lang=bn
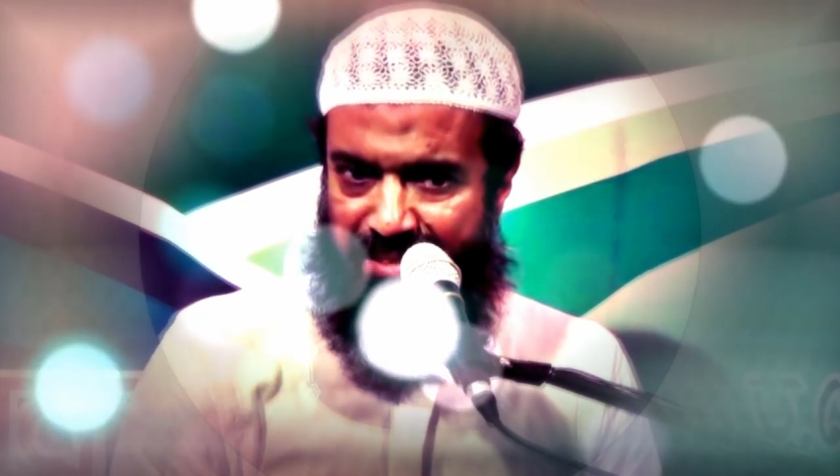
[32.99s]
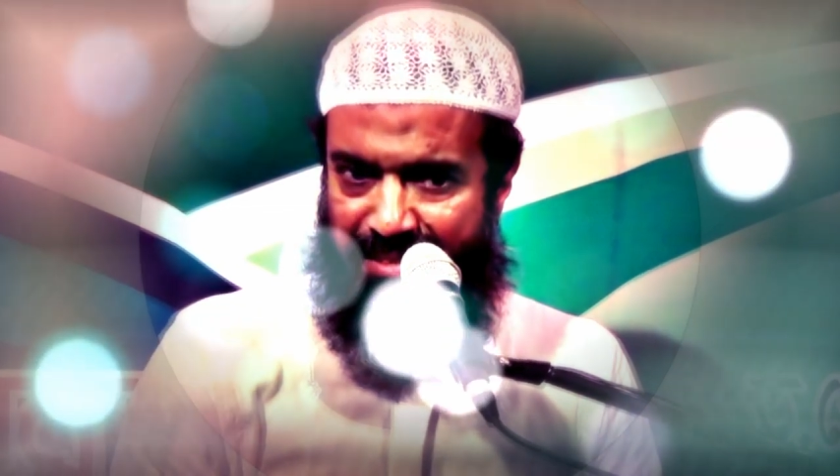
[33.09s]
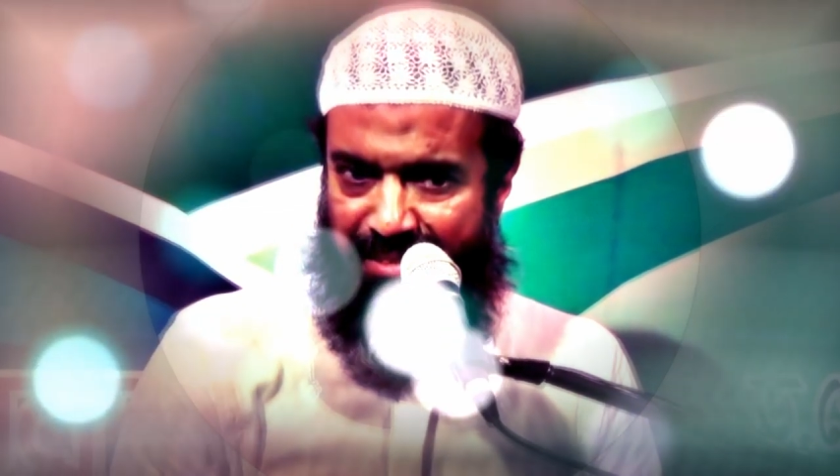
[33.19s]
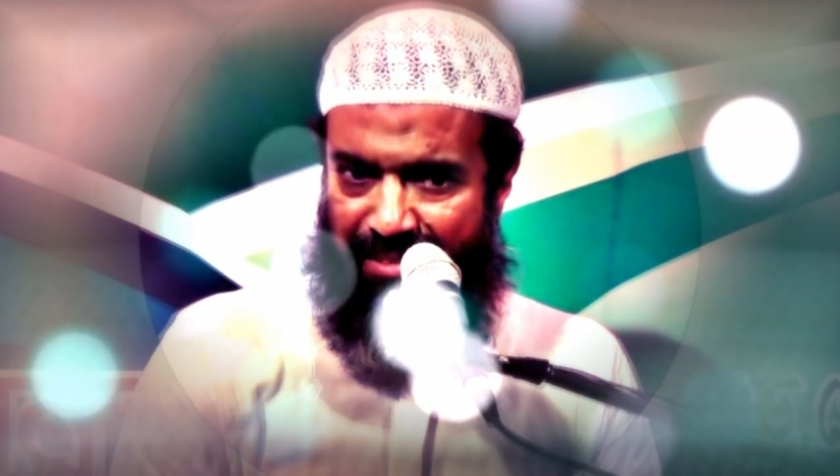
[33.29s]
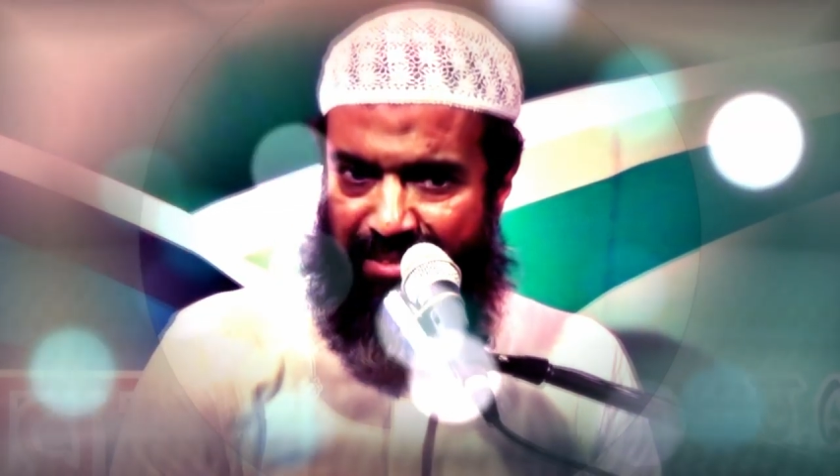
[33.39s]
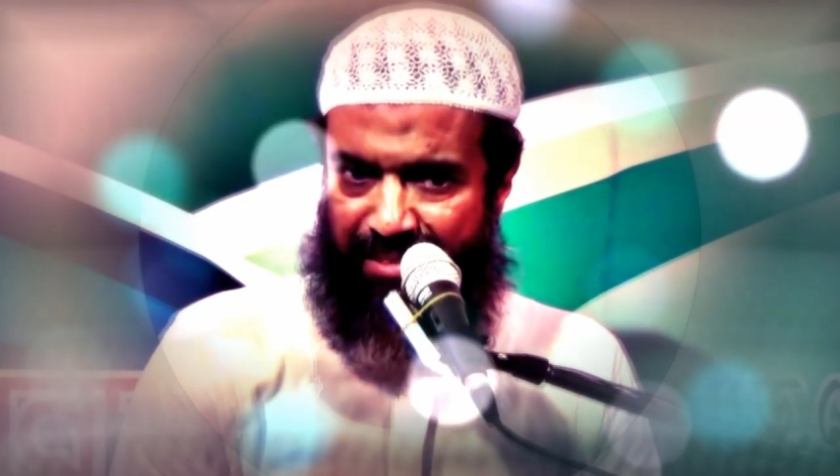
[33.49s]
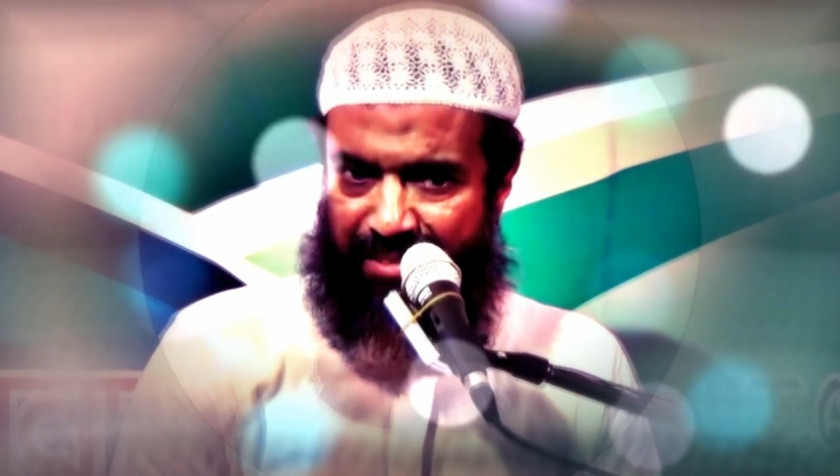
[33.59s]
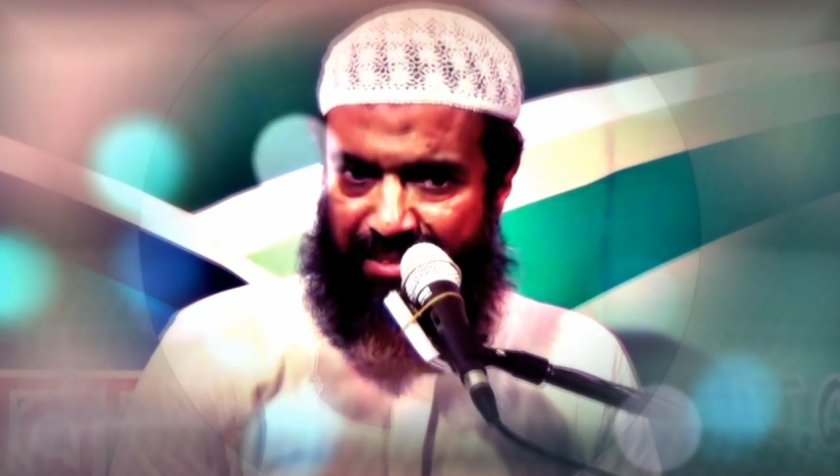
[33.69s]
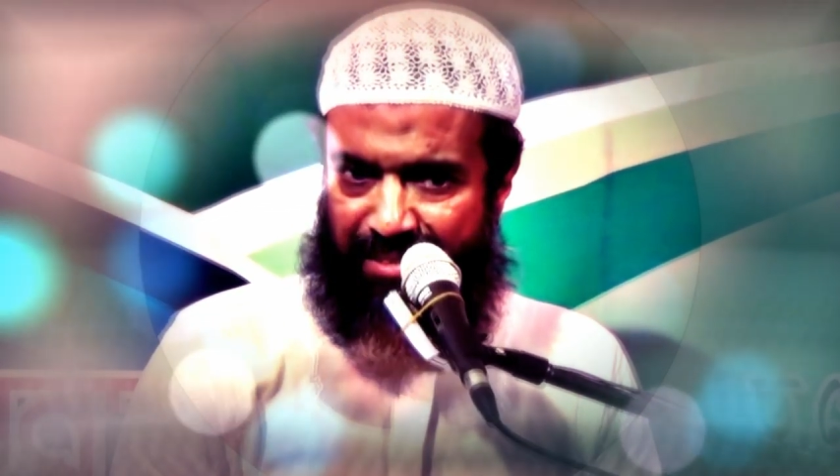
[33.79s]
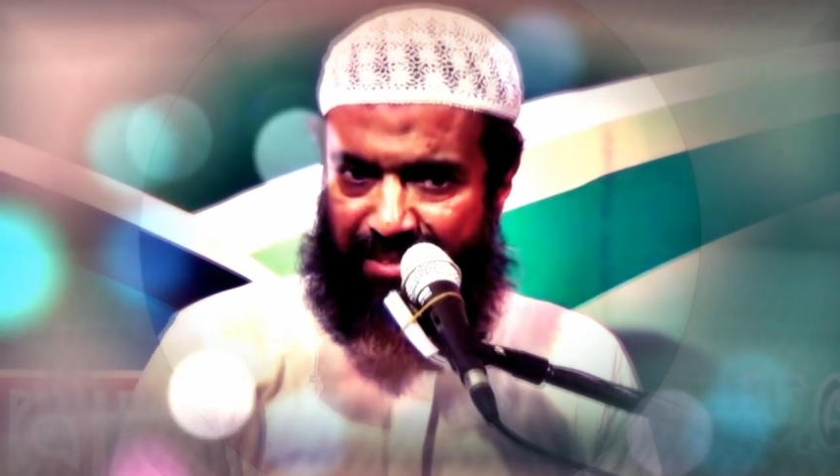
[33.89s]
আপনি তো
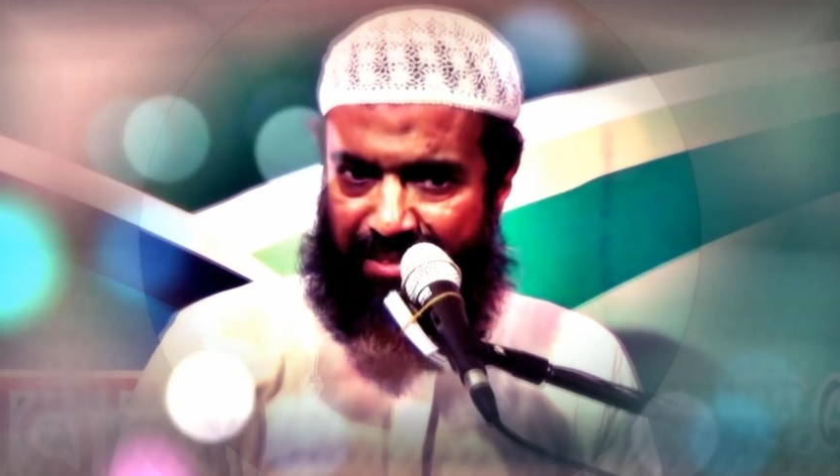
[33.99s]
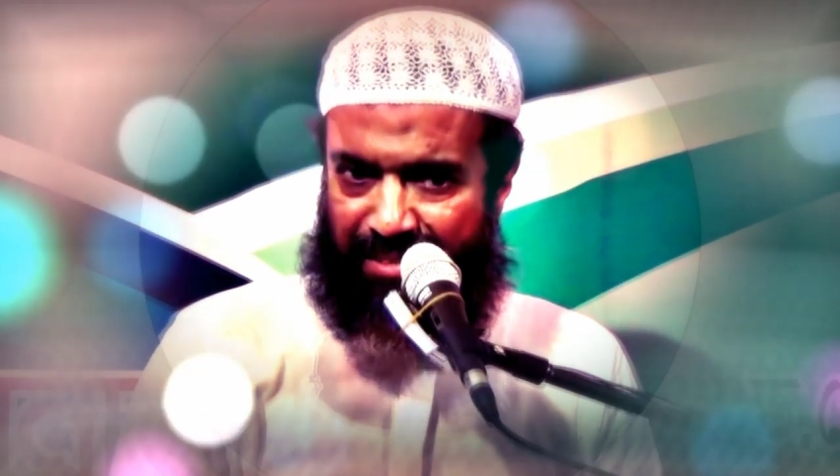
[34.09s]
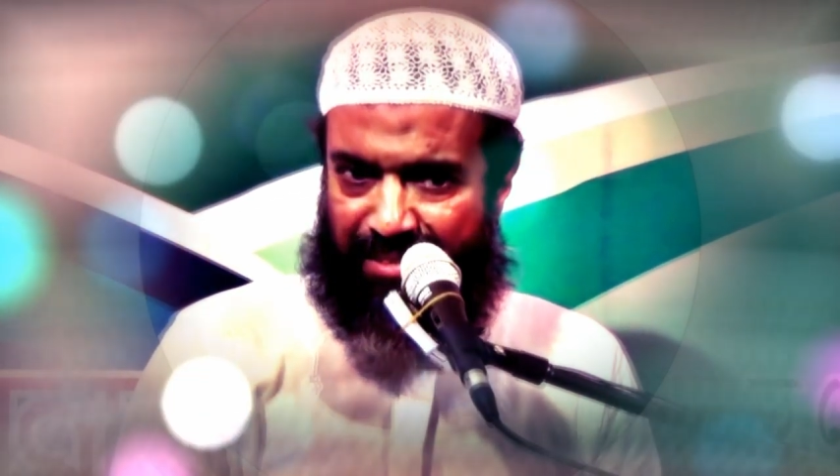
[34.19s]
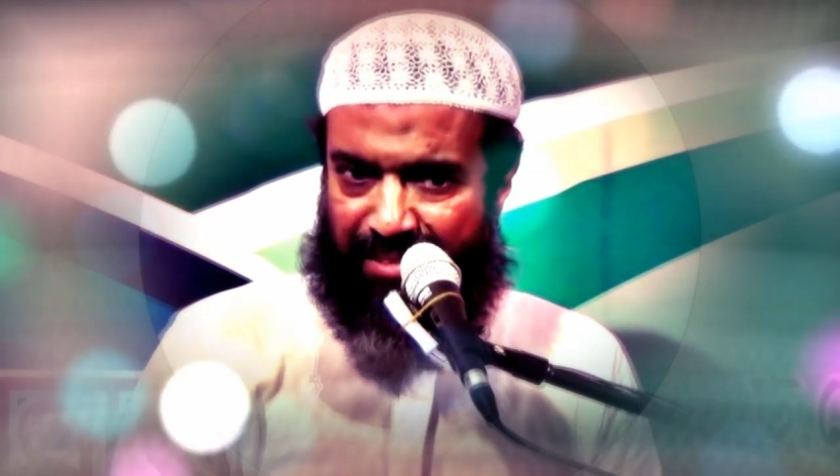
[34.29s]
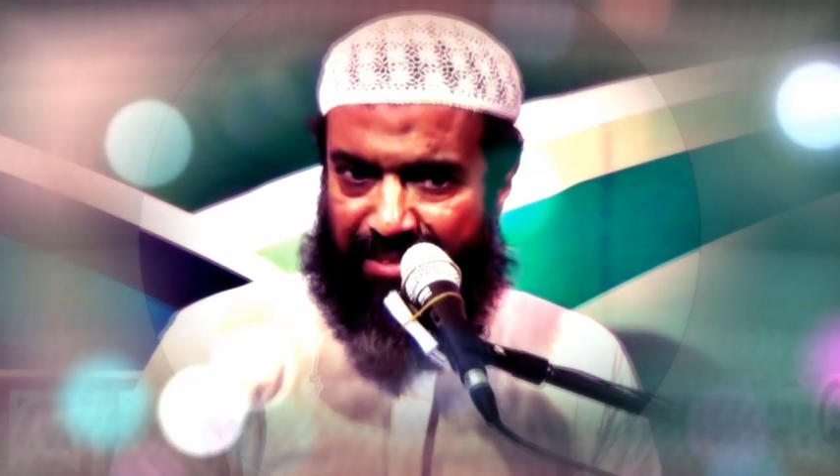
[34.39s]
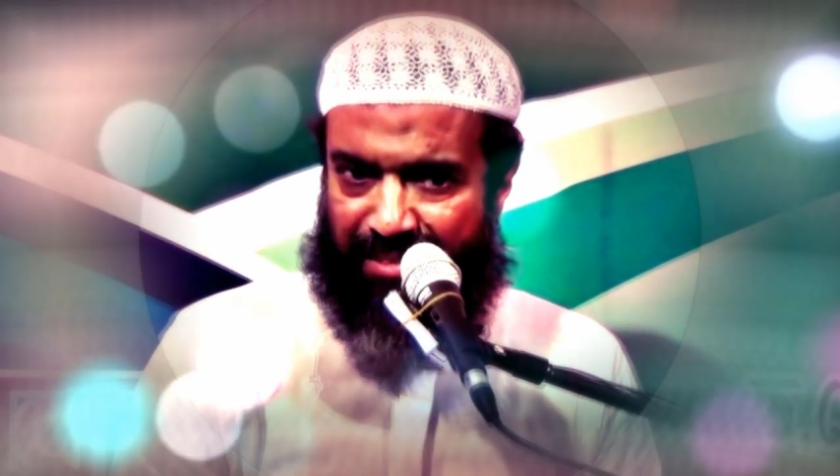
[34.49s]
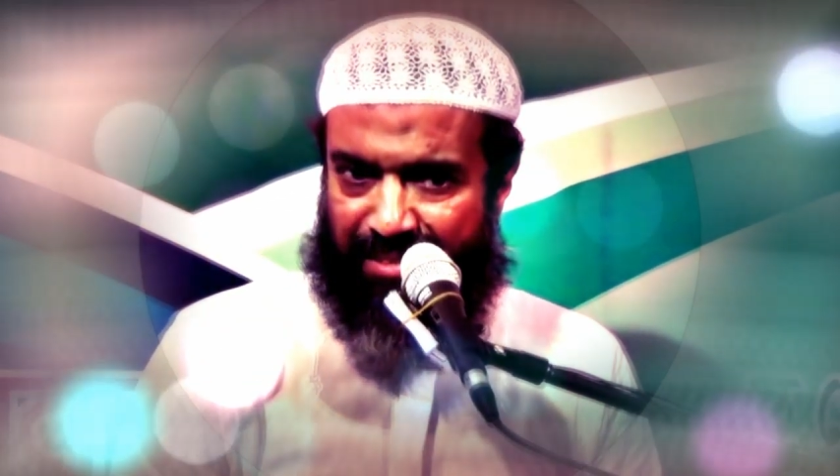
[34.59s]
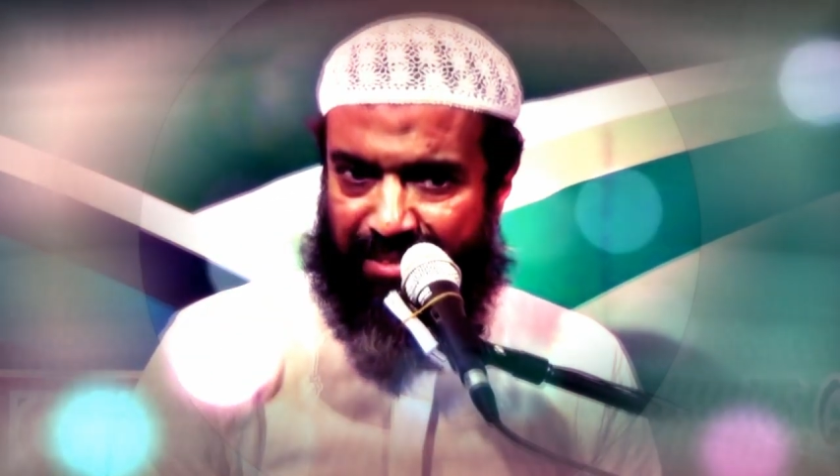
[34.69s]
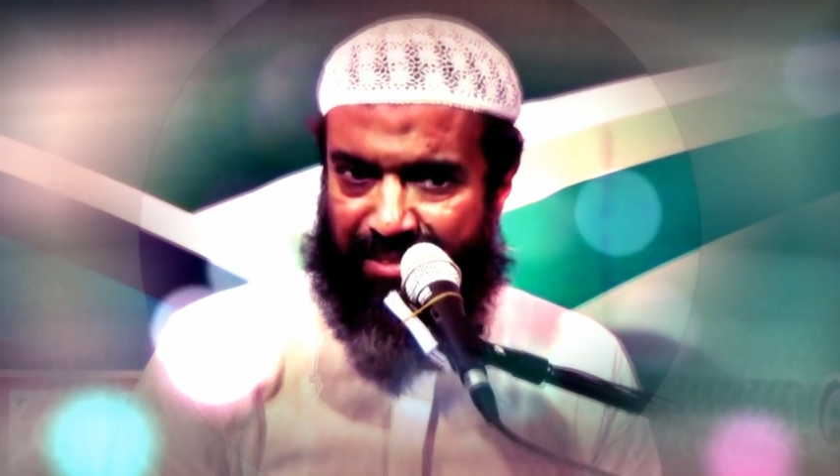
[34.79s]
অবাক বললেন